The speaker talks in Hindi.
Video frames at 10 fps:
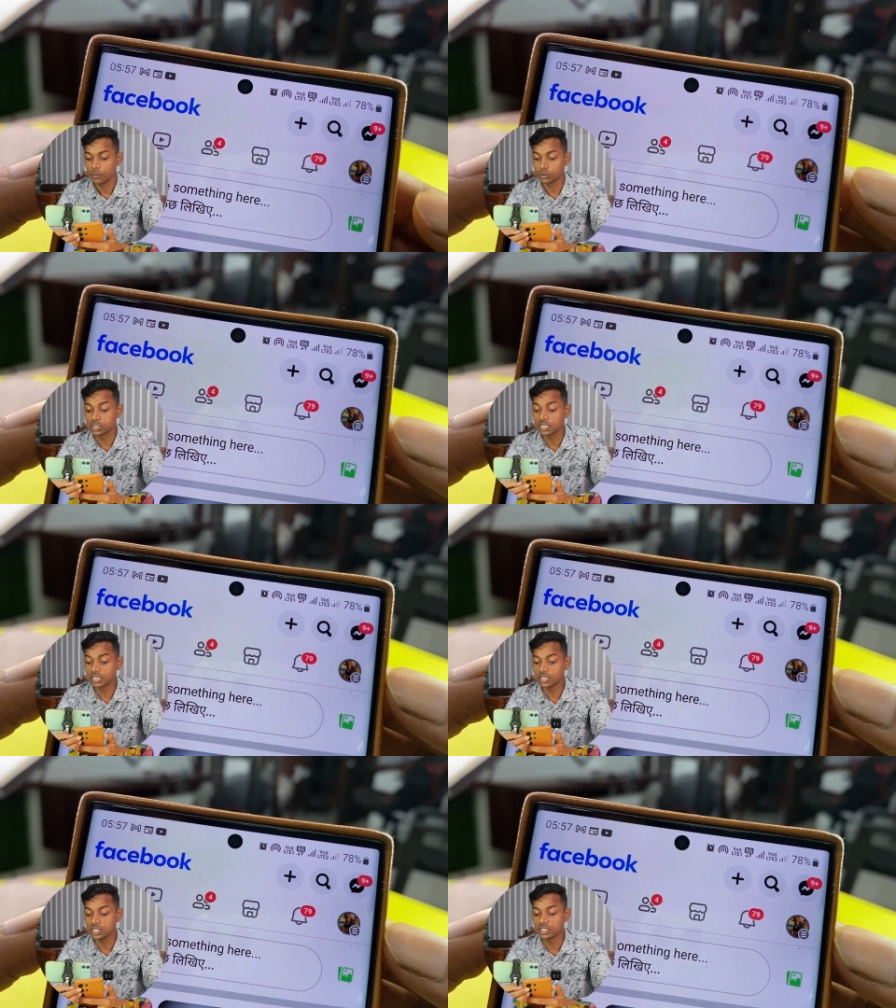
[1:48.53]
उसी
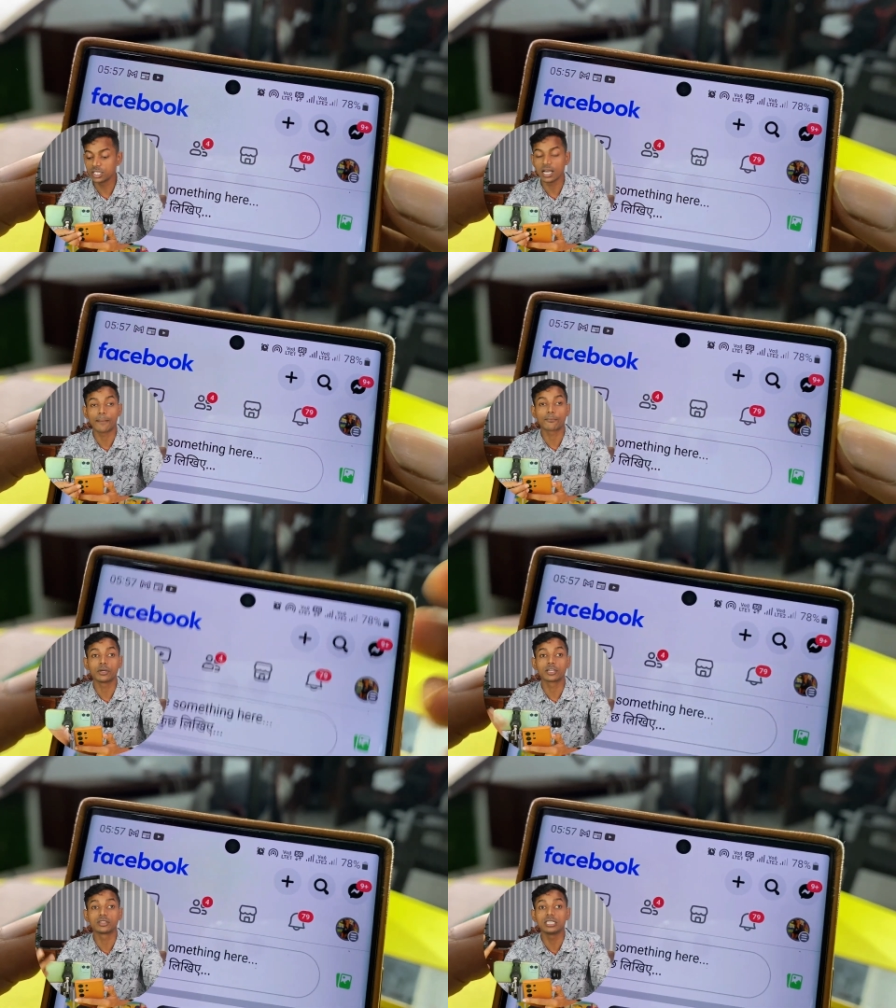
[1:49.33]
के नीचे आपको
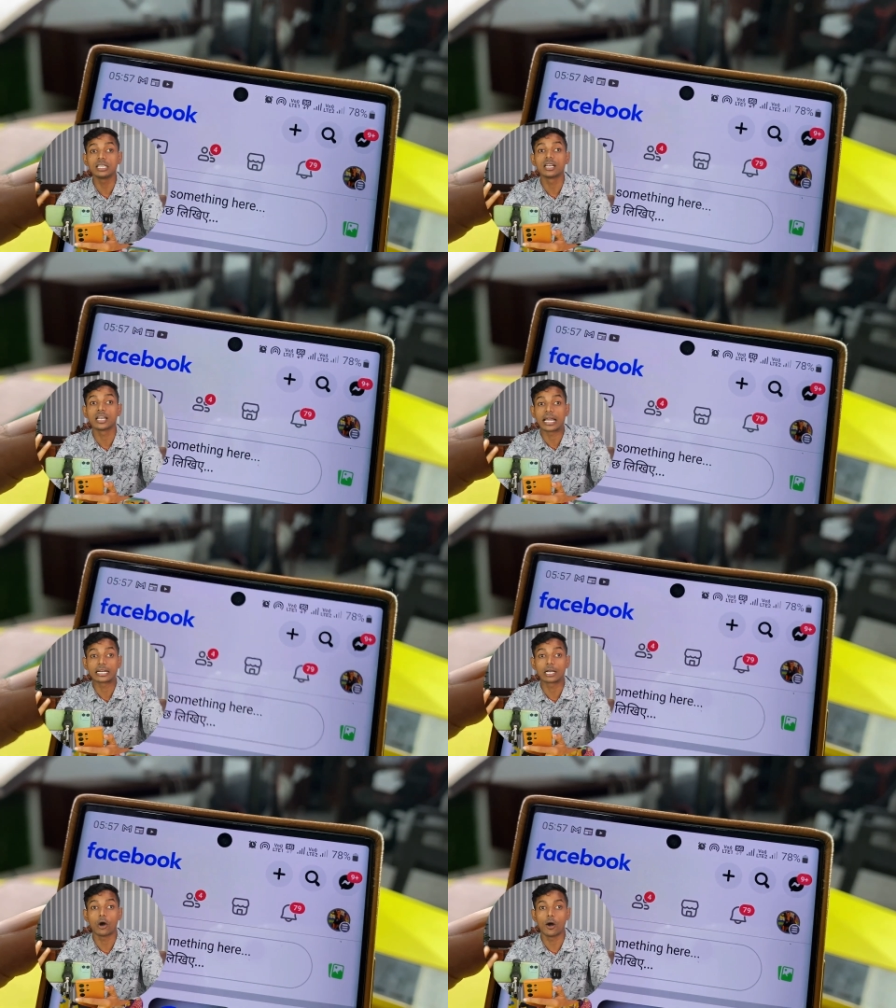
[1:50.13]
एक तीन लाइन
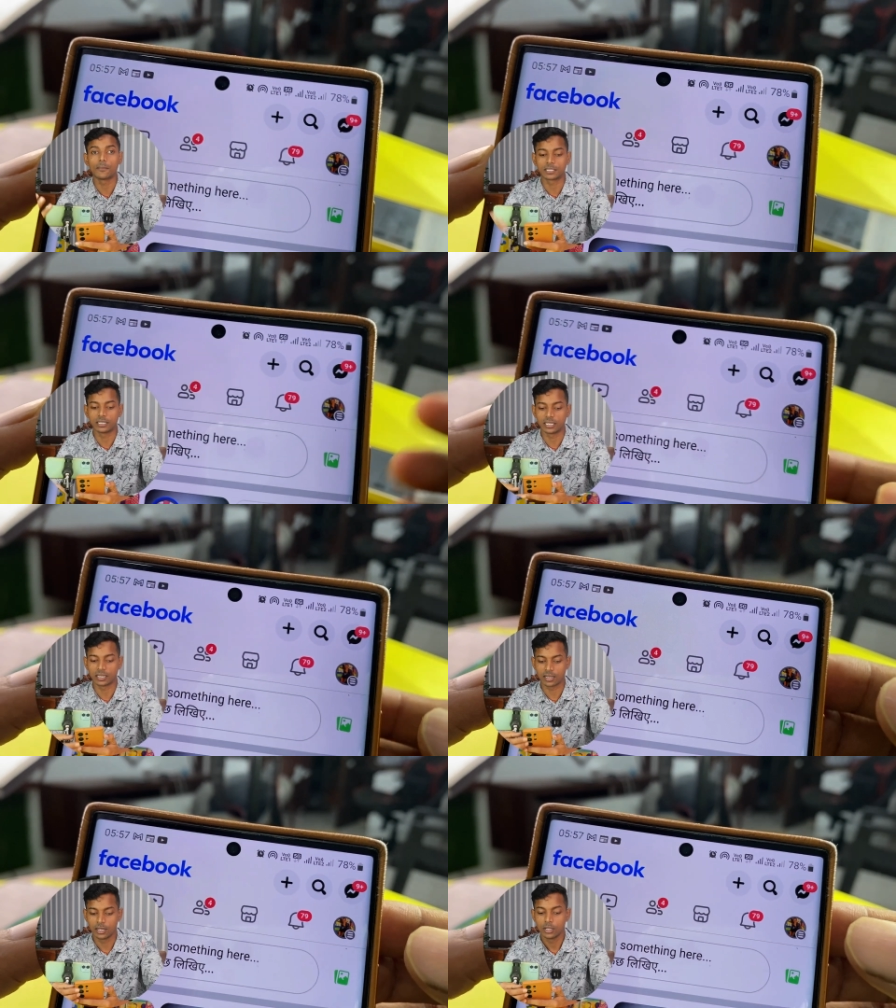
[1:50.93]
का ऑप्शन
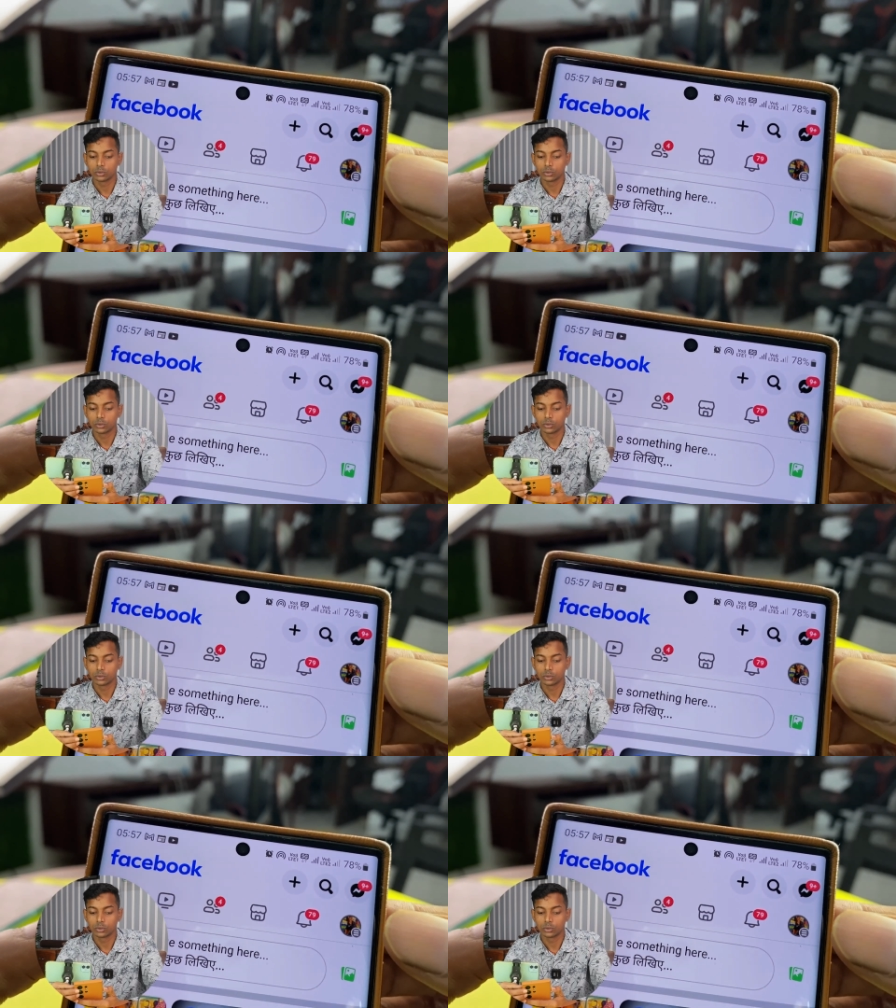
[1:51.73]
दिखेगा